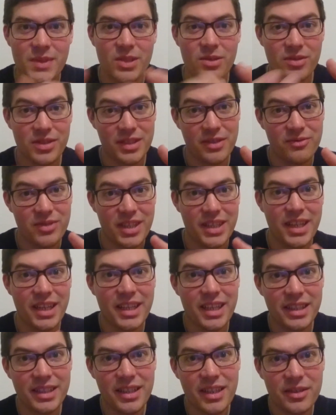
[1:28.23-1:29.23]
Donc si vous allez
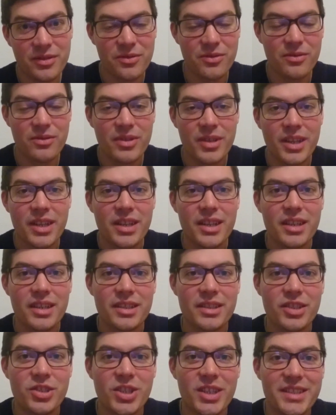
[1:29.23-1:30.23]
regarder là-dessus,
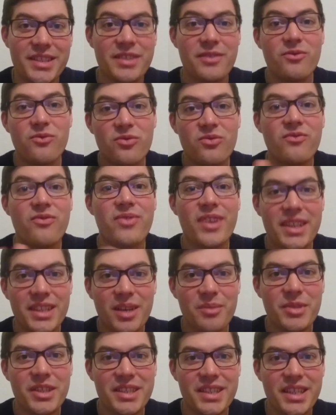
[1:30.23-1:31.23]
déjà si vous
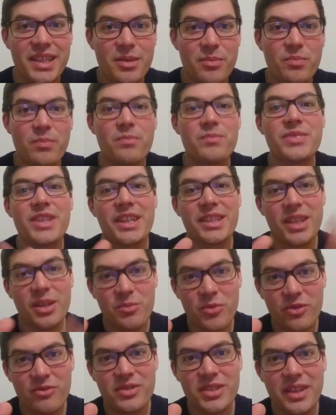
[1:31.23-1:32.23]
faites un métier,
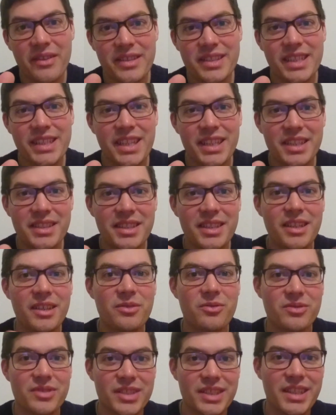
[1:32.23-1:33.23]
certainement que vous avez ces
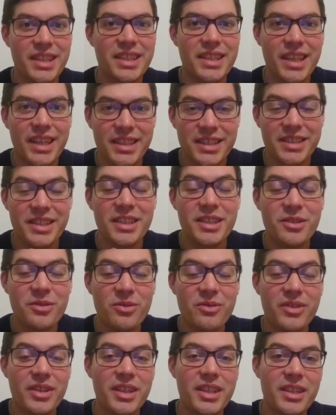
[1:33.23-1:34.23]
qualités-là. Donc c'est des qualités qui
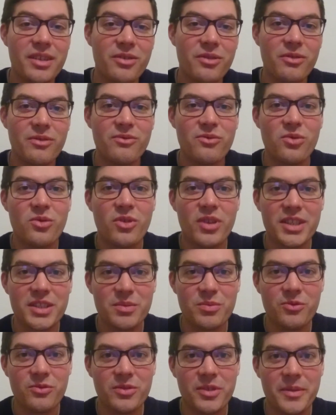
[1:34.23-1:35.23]
devraient euh, vous
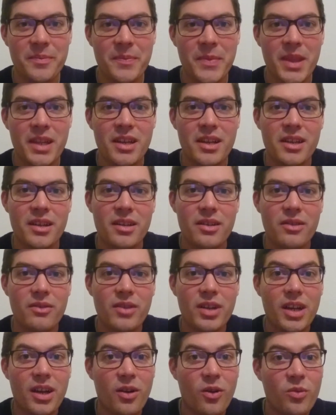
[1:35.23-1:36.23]
correspondre.
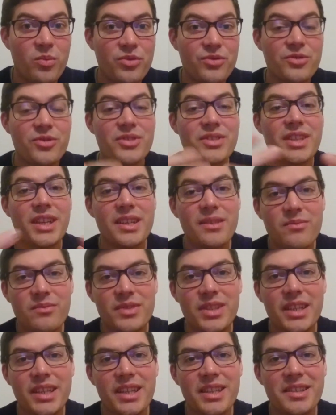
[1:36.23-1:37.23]
Voilà. En plus de ça,
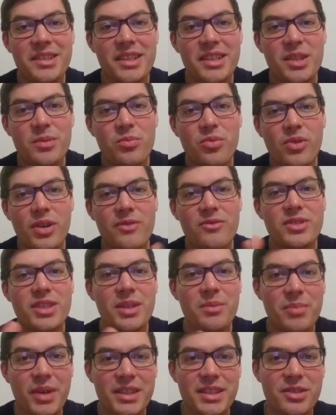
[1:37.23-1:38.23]
des qualités qui pourraient vous
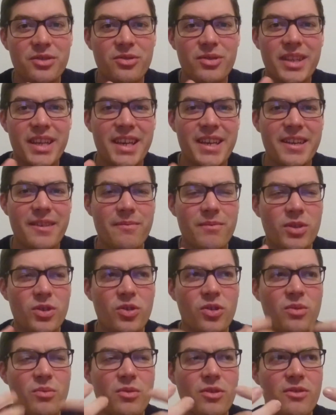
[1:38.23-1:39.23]
être particulières,
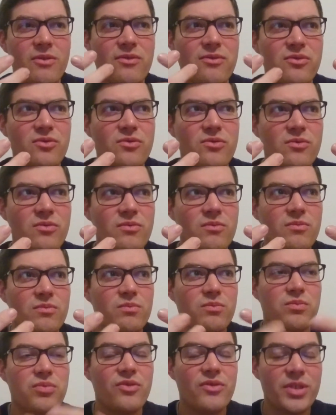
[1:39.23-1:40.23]
comment vous
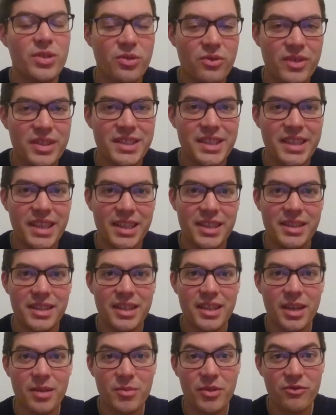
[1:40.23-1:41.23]
pouvez trouver ces
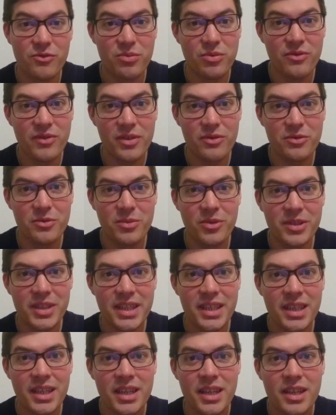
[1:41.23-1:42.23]
qualités-là ben, Vous pouvez vous
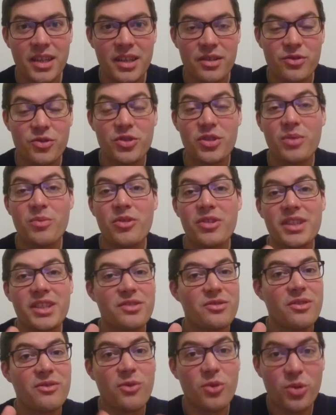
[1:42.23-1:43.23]
demander justement
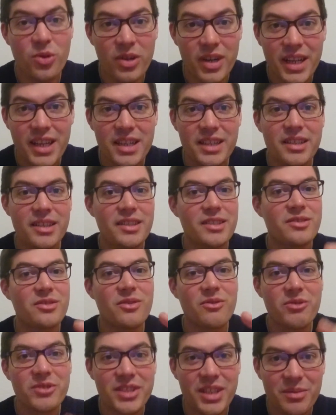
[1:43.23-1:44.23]
qu'est-ce que vos collègues, qu'est-ce
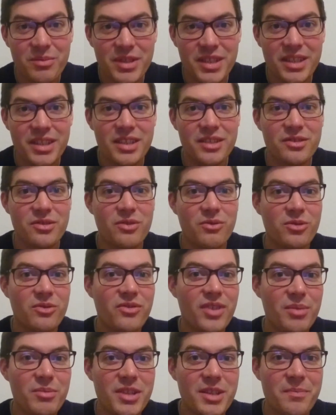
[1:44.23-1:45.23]
que vos amis, qu'est-ce que
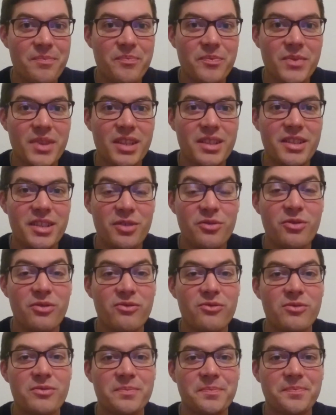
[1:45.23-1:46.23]
votre famille dit de
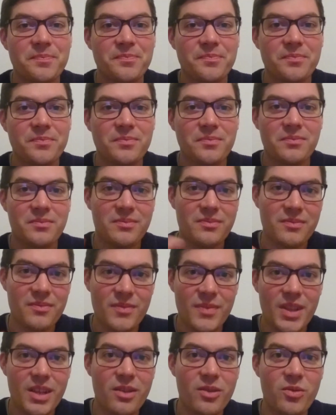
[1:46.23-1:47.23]
vous
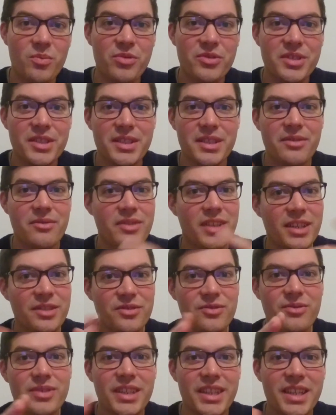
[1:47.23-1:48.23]
en positif Quelles
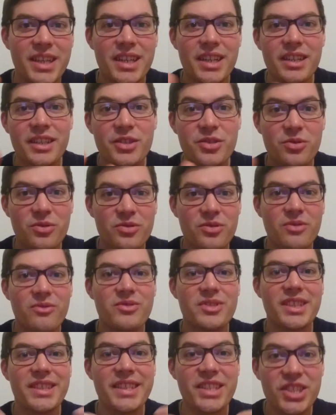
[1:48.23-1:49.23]
sont les, choses qu'on
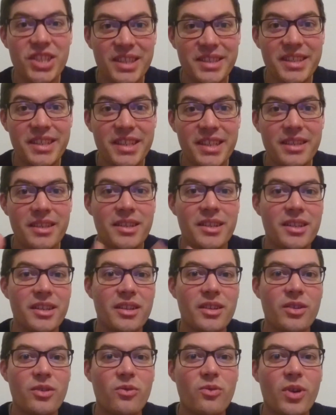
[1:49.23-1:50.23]
vous a déjà dit
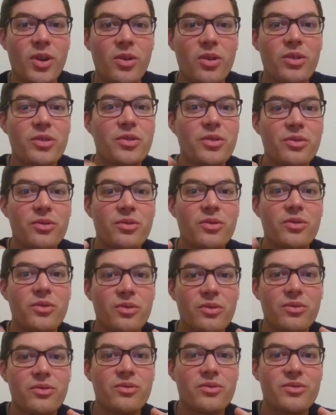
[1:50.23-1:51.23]
ou alors que,
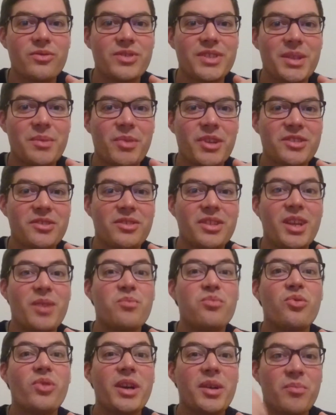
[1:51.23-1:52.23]
que, que ces personnes-là
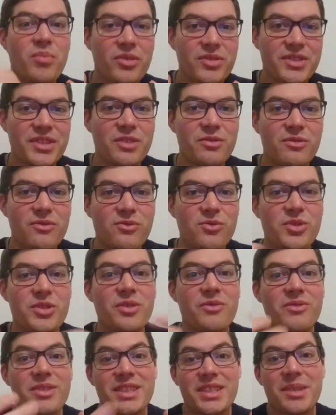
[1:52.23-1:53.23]
pourraient penser de vous
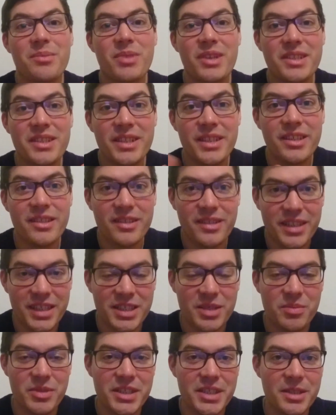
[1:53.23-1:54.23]
si on ne vous les a pas dit euh,
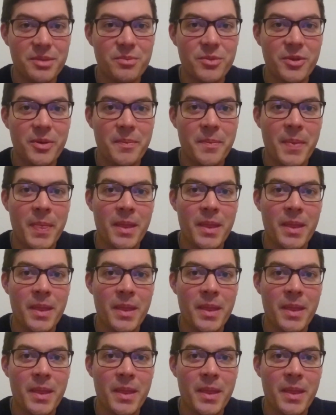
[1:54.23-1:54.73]
explicitement